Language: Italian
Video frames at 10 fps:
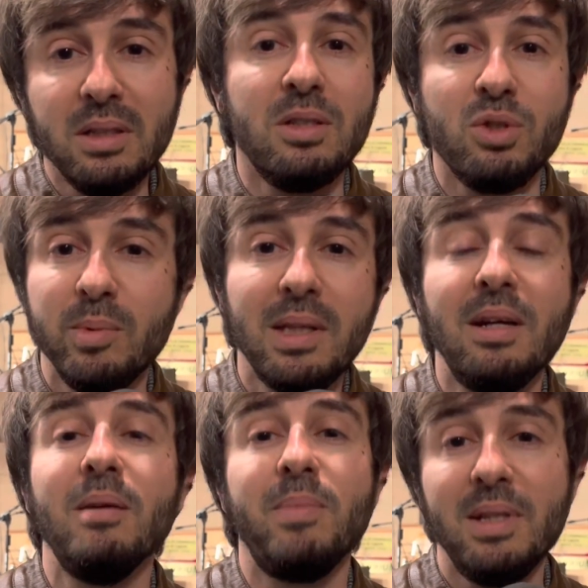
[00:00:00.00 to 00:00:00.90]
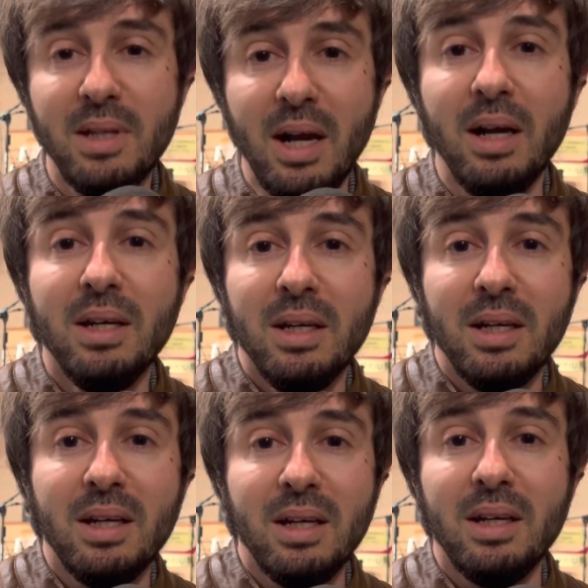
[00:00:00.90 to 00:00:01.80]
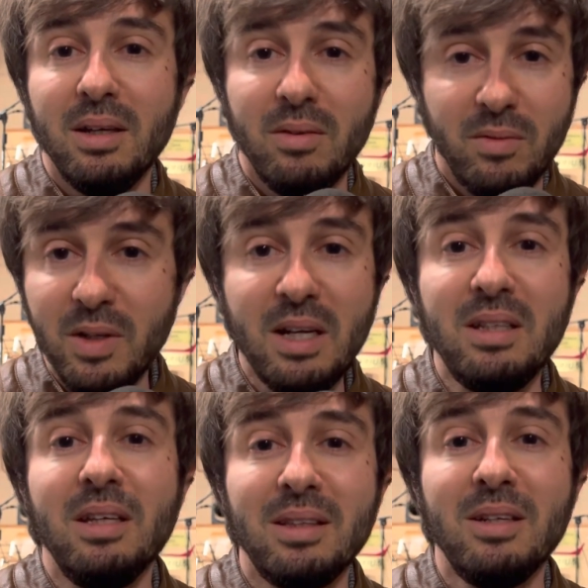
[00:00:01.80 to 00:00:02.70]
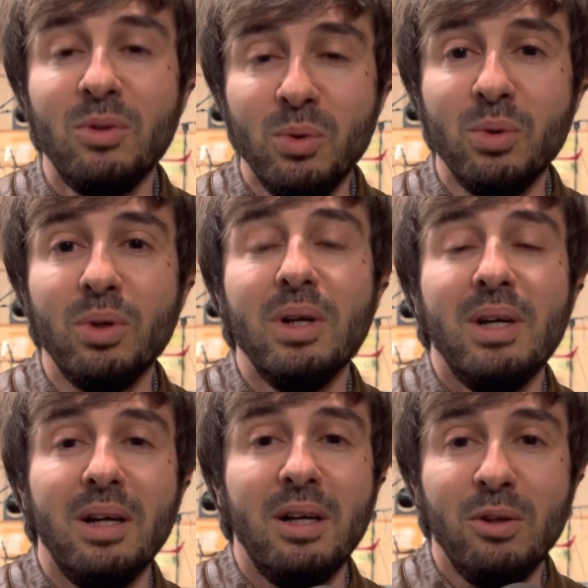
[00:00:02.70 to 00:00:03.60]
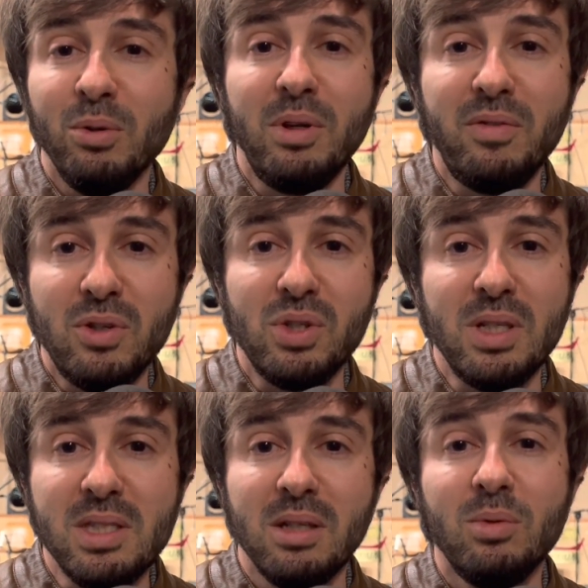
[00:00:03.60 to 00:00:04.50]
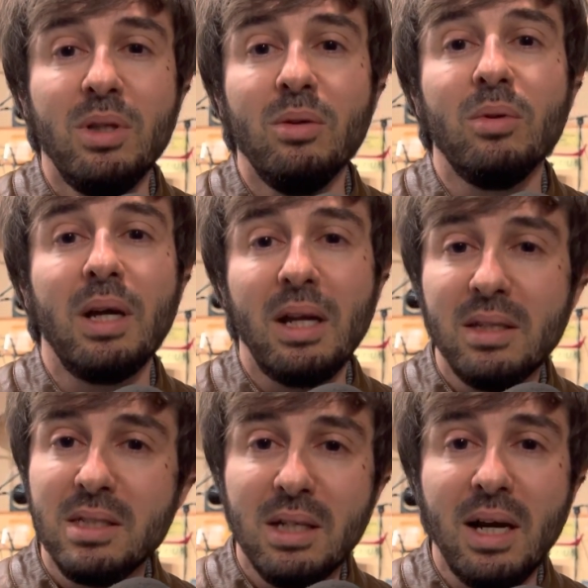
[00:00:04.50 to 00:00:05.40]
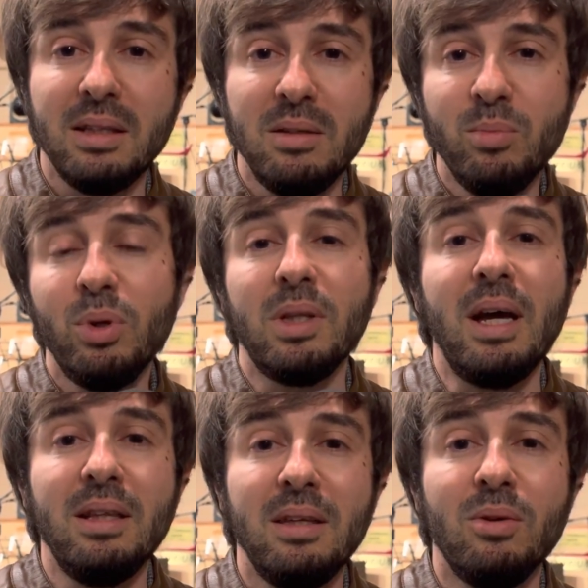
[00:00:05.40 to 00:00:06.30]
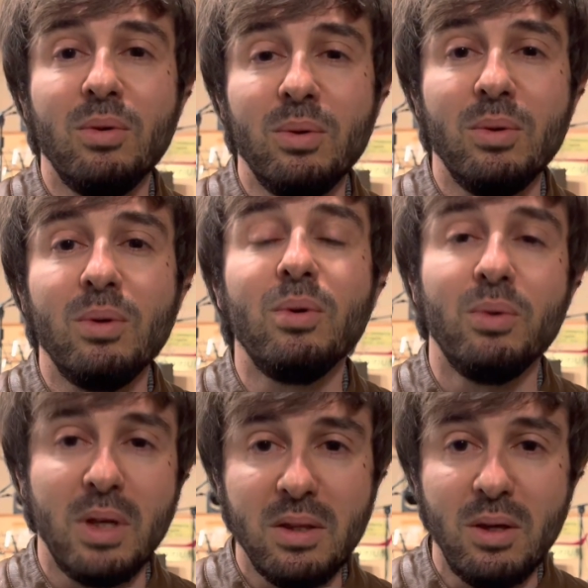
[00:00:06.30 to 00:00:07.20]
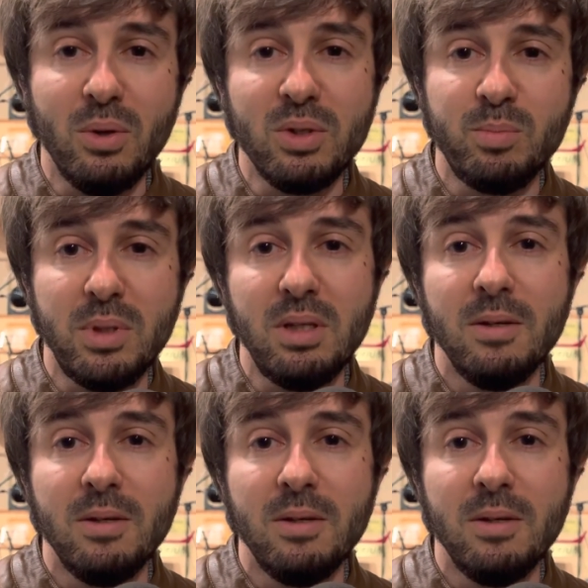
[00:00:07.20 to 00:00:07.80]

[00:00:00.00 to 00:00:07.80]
Sergio Mattarella prenderà eh, venerdì 31 eh, l'onorificenza, quindi una grande serata importante con, con tanti ospiti.